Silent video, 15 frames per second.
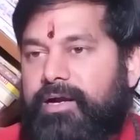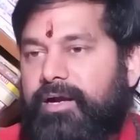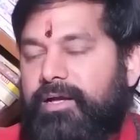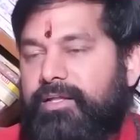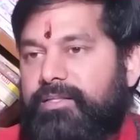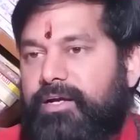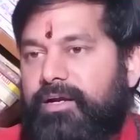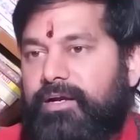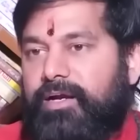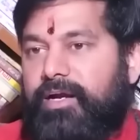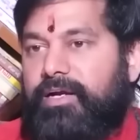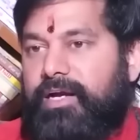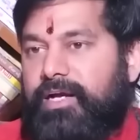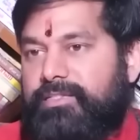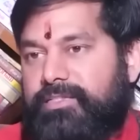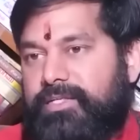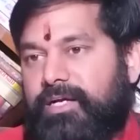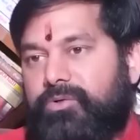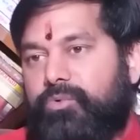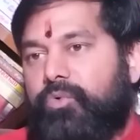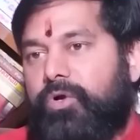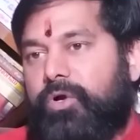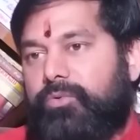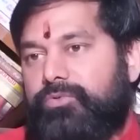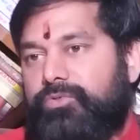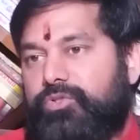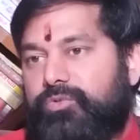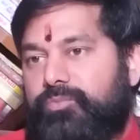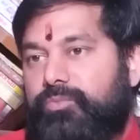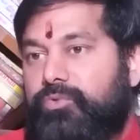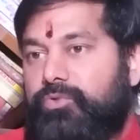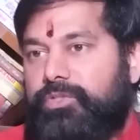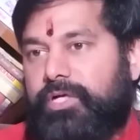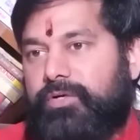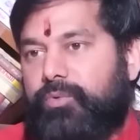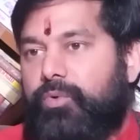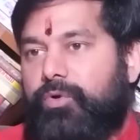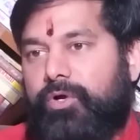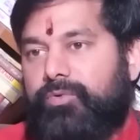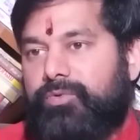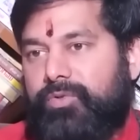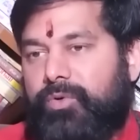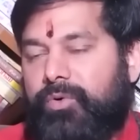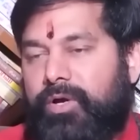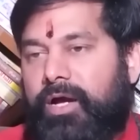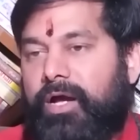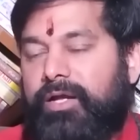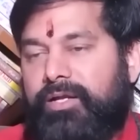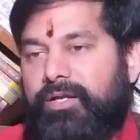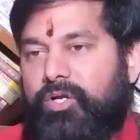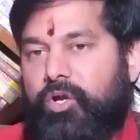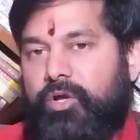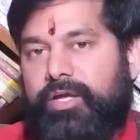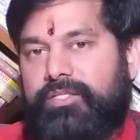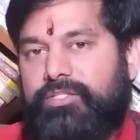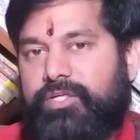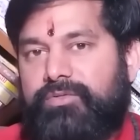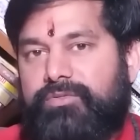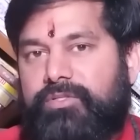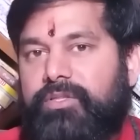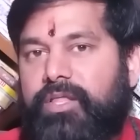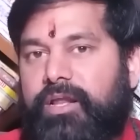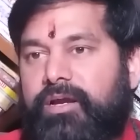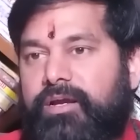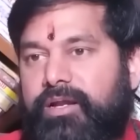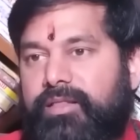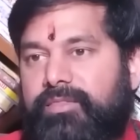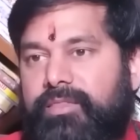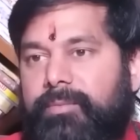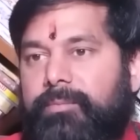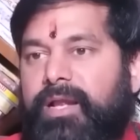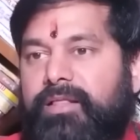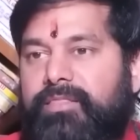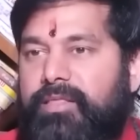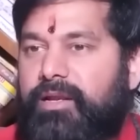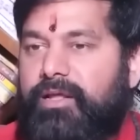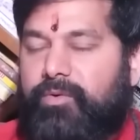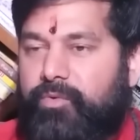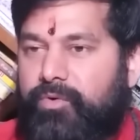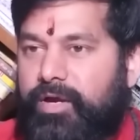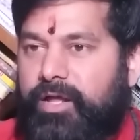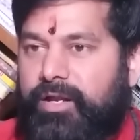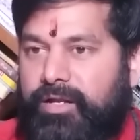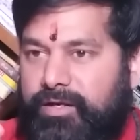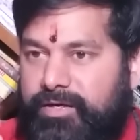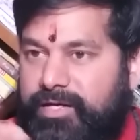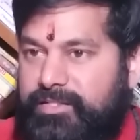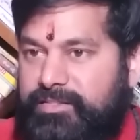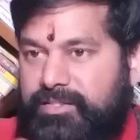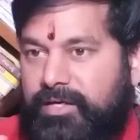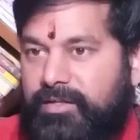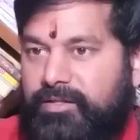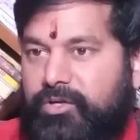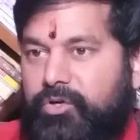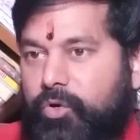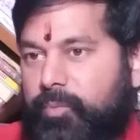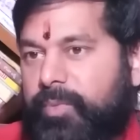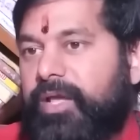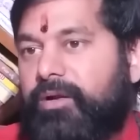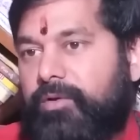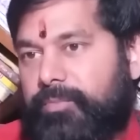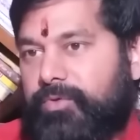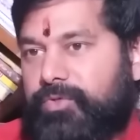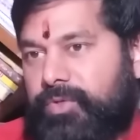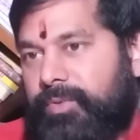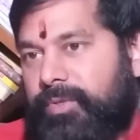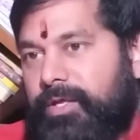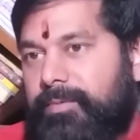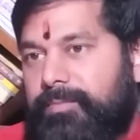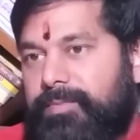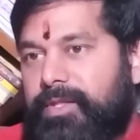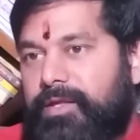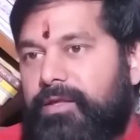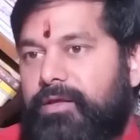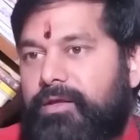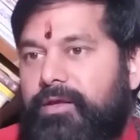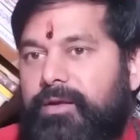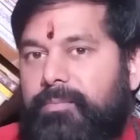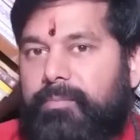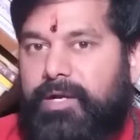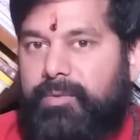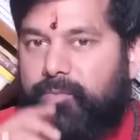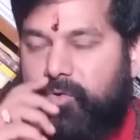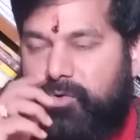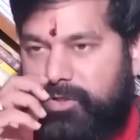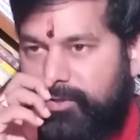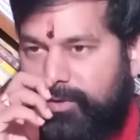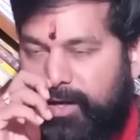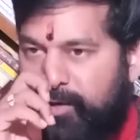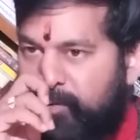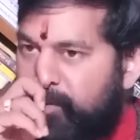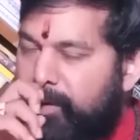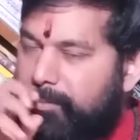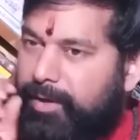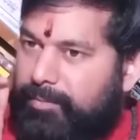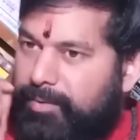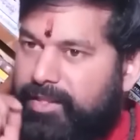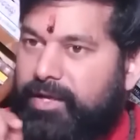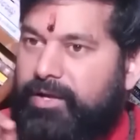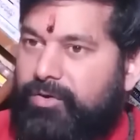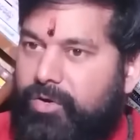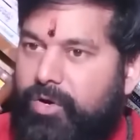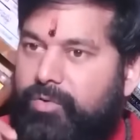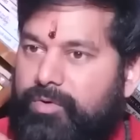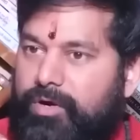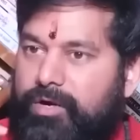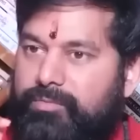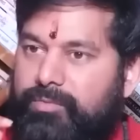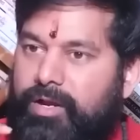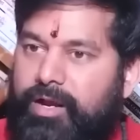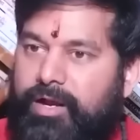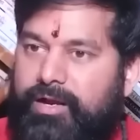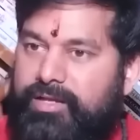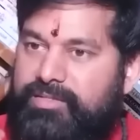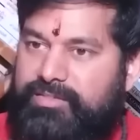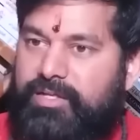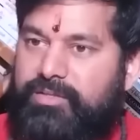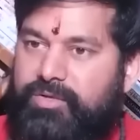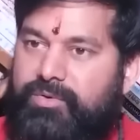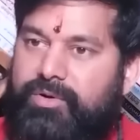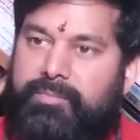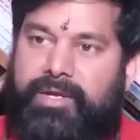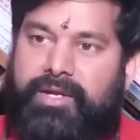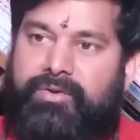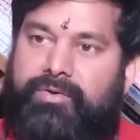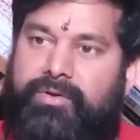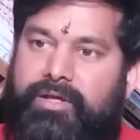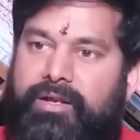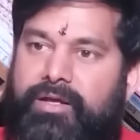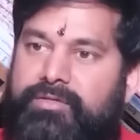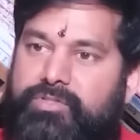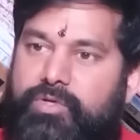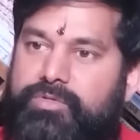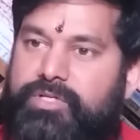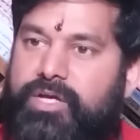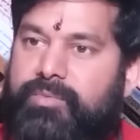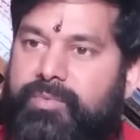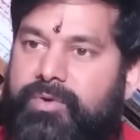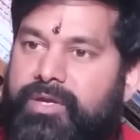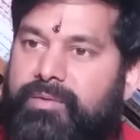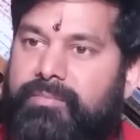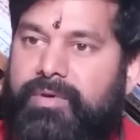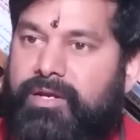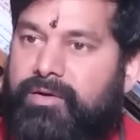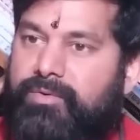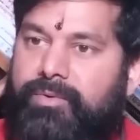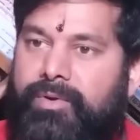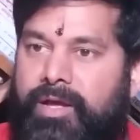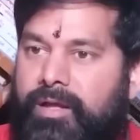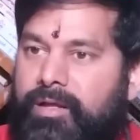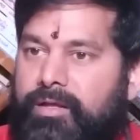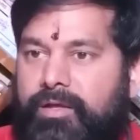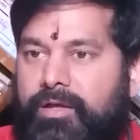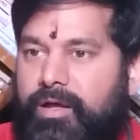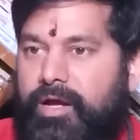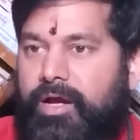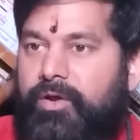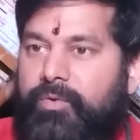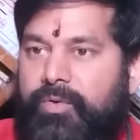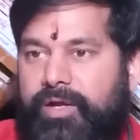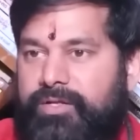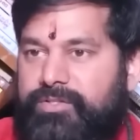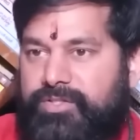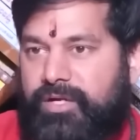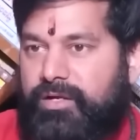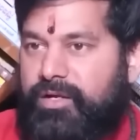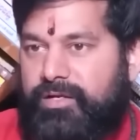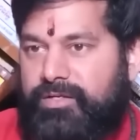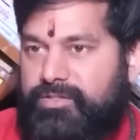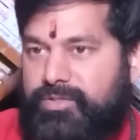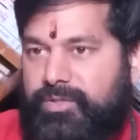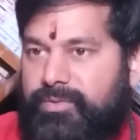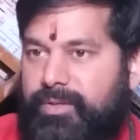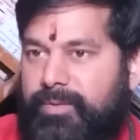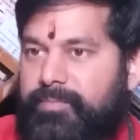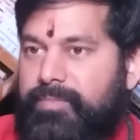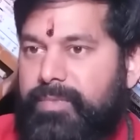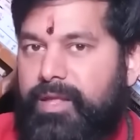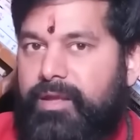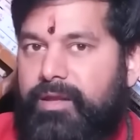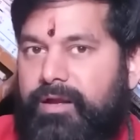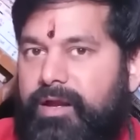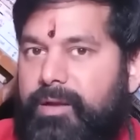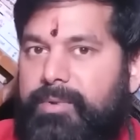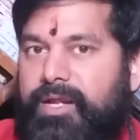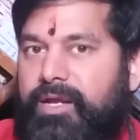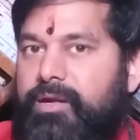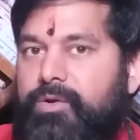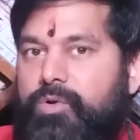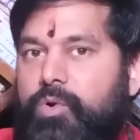ఎక్కడైతే కనుక డస్ట్ ఎక్కువగా ఉందో బూజు ఎక్కువగా ఉందో ఆ ఇంట్లో ఏం జరుగుతుంది అని అంటే మనకు తెలియకుండానే డస్ట్ అనేది ఇంట్లో పేరుకుపోతుంది మన ముక్కు ద్వారా కూడా మనం అదే ఇంట్లో ఉండడం వల్ల ఆ డస్ట్ అంతా కూడా మన యొక్క లంగ్స్లో చేరిపోయి మనకు కూడా ఆరోగ్య నష్టం కలిగిస్తుంది కాబట్టి